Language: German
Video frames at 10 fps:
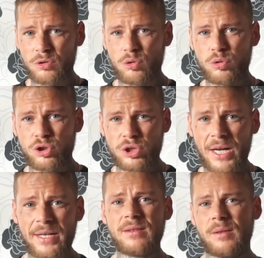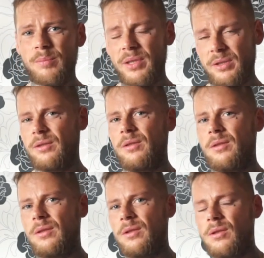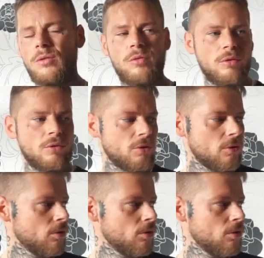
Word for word: to Steintapete und